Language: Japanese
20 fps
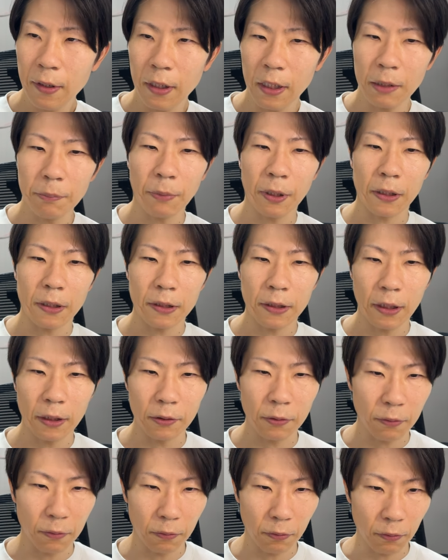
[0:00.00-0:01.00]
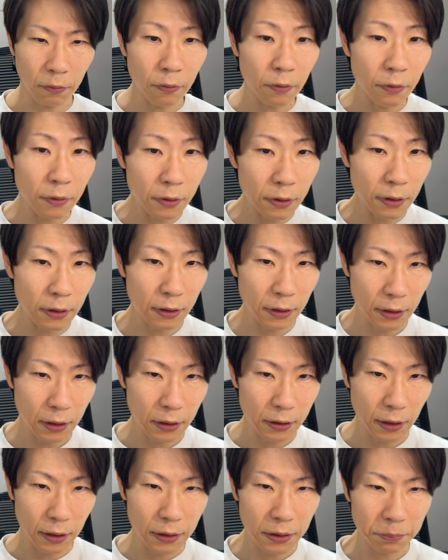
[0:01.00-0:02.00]
今来ているこの
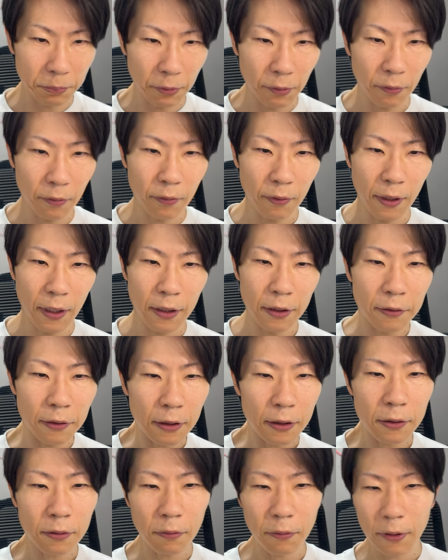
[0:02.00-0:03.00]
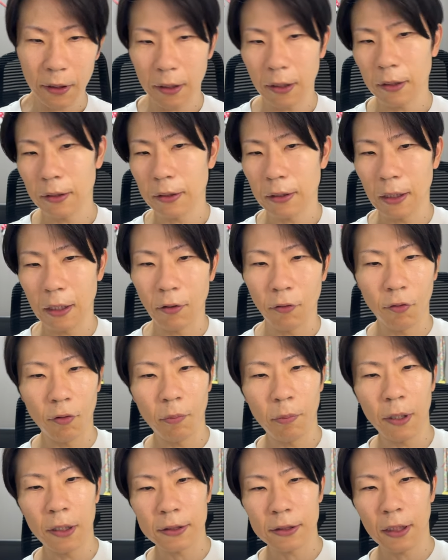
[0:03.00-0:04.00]
T シャツも、えユニクロで買った
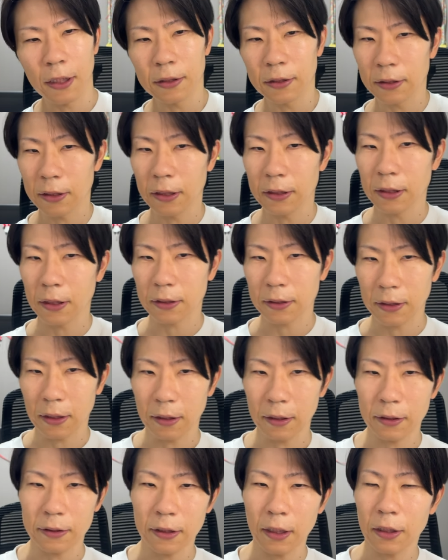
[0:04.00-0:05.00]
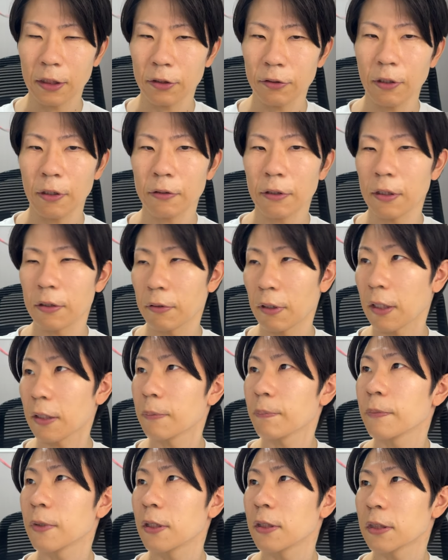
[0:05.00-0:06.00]
オーバーサイズ T シャツで1900円ぐらい。
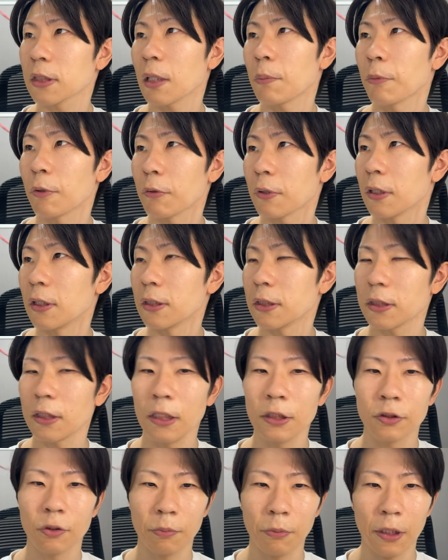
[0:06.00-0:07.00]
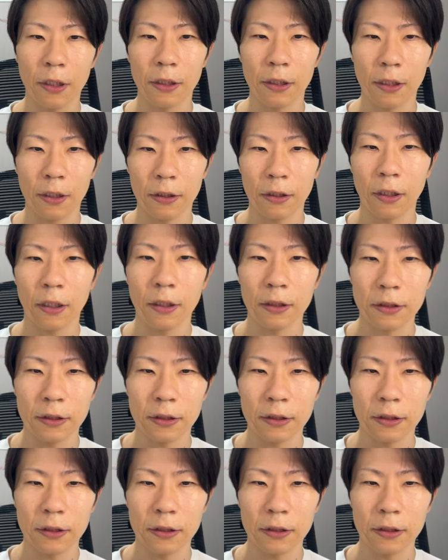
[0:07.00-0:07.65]
しかもこれ1年以上前に買ったや